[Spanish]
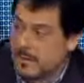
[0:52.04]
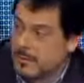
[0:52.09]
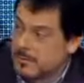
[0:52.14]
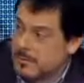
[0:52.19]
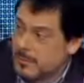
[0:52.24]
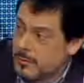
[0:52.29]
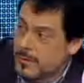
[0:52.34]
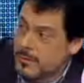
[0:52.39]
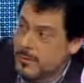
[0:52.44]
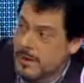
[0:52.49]

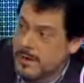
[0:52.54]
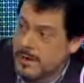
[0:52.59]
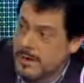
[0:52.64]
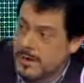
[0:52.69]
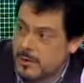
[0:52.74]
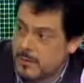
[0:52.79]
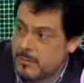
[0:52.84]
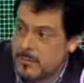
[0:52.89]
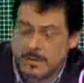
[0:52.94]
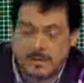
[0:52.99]
sobre Mariano
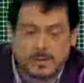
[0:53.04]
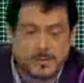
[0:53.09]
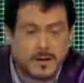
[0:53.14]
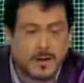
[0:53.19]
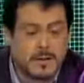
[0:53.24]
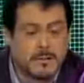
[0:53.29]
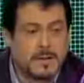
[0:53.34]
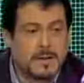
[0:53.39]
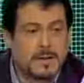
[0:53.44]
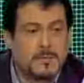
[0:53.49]

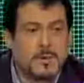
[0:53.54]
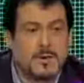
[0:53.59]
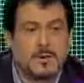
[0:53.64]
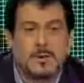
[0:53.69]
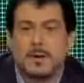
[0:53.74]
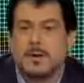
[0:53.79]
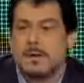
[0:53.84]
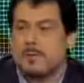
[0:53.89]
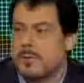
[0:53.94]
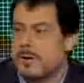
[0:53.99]
específicamente, pero
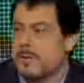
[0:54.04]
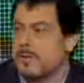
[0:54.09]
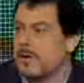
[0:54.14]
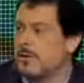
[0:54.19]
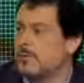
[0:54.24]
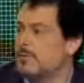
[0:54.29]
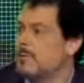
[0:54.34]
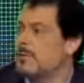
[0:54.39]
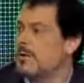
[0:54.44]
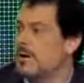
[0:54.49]
primero, es
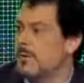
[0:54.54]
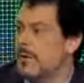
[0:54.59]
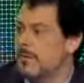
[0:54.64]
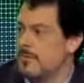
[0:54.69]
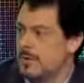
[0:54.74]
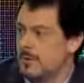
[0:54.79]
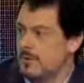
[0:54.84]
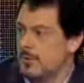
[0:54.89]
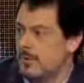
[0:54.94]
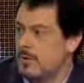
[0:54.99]
un programa en
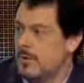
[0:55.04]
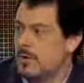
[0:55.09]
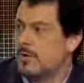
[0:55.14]
vivo.